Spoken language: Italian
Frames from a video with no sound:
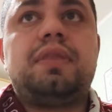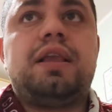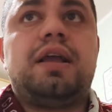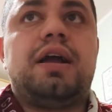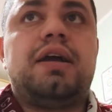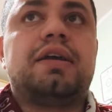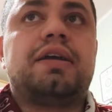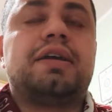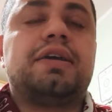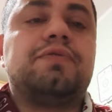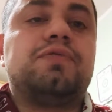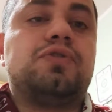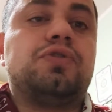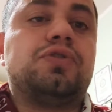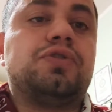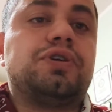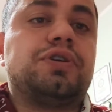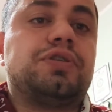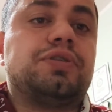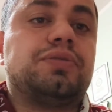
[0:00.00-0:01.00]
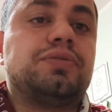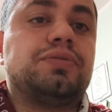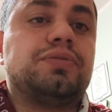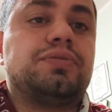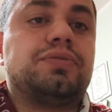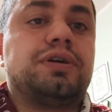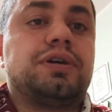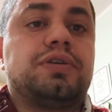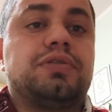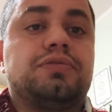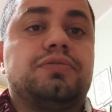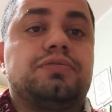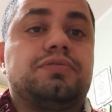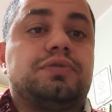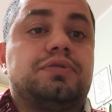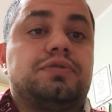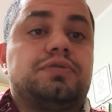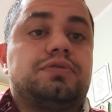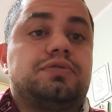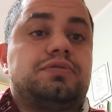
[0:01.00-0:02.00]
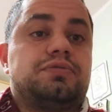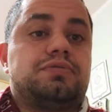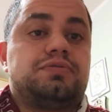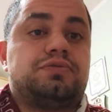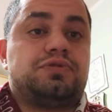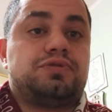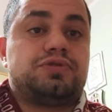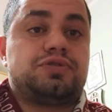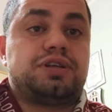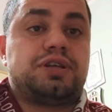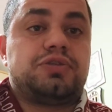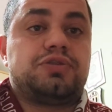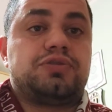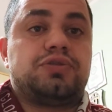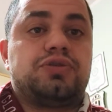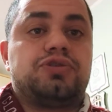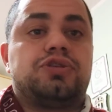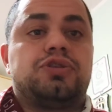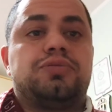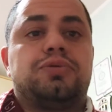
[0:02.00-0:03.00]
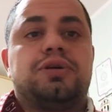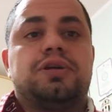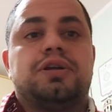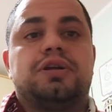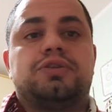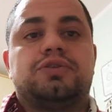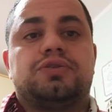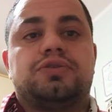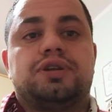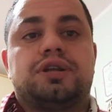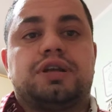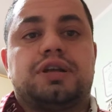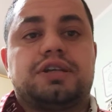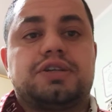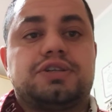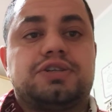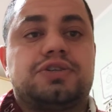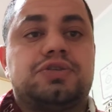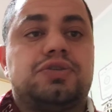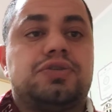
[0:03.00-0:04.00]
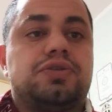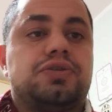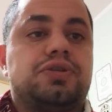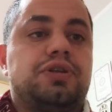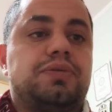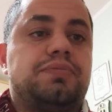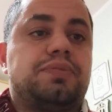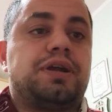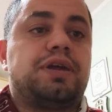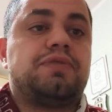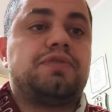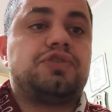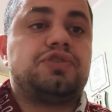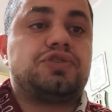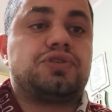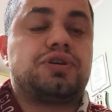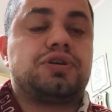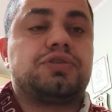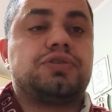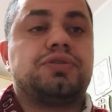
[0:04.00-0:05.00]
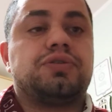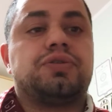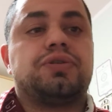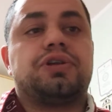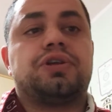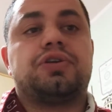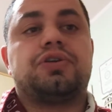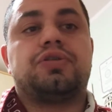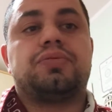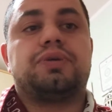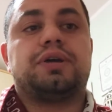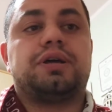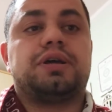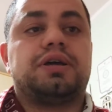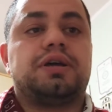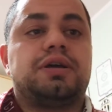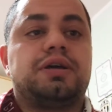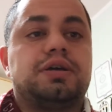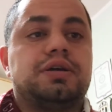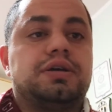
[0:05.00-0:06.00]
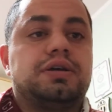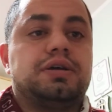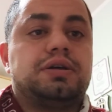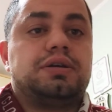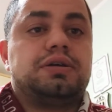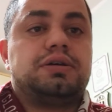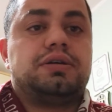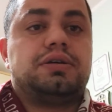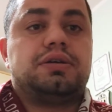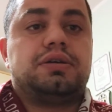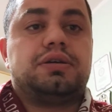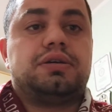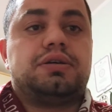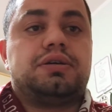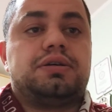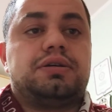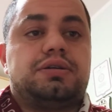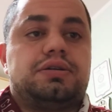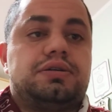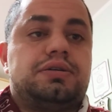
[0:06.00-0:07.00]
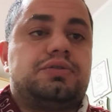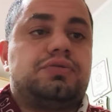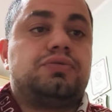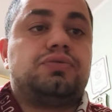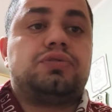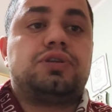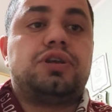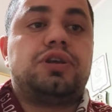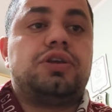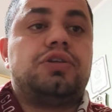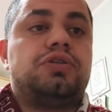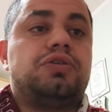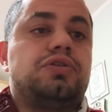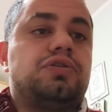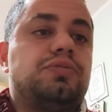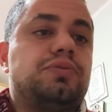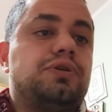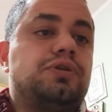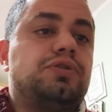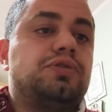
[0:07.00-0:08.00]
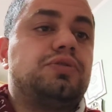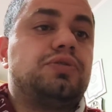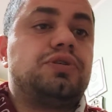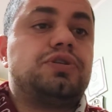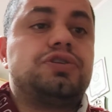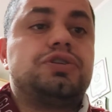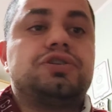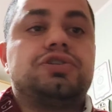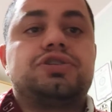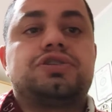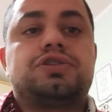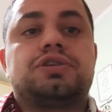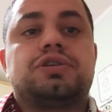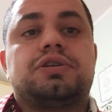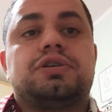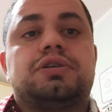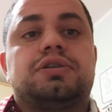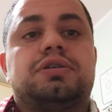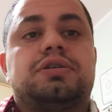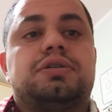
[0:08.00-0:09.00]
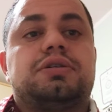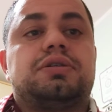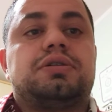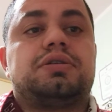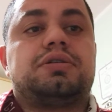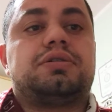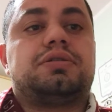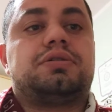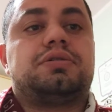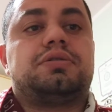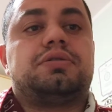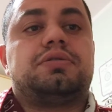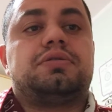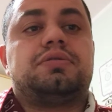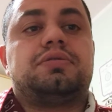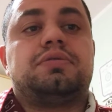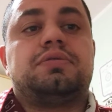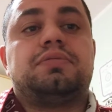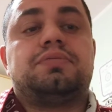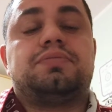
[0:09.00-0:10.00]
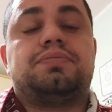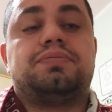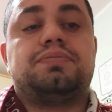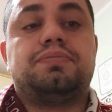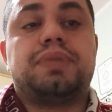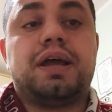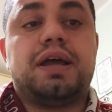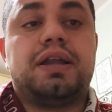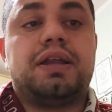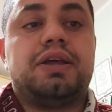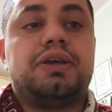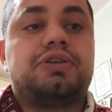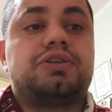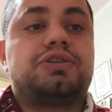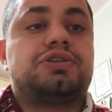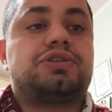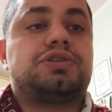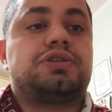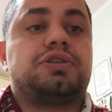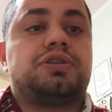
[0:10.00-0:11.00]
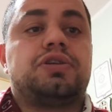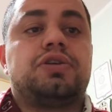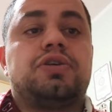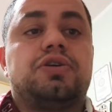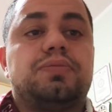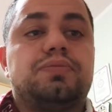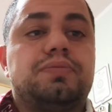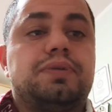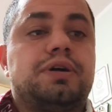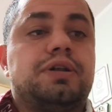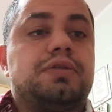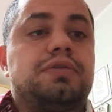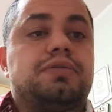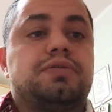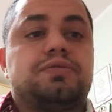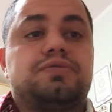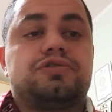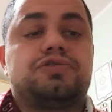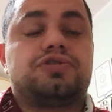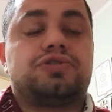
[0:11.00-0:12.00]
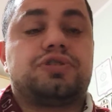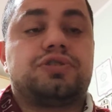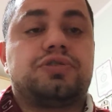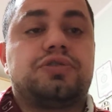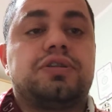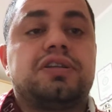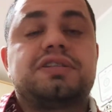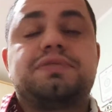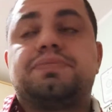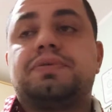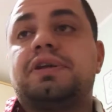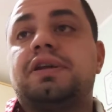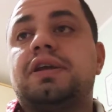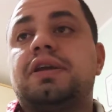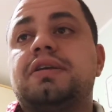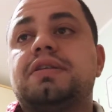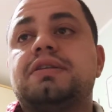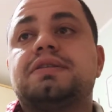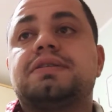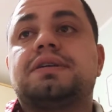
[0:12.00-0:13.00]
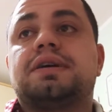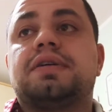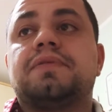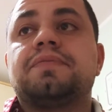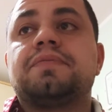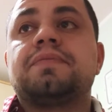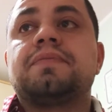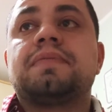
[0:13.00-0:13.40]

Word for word: anche voi comunque, con, nonostante un ottimo allenatore Castori, bravi giocatori come eh, Tutino, come Diuricic, eh, Belec, Ghiomber, giocatori di esperienza,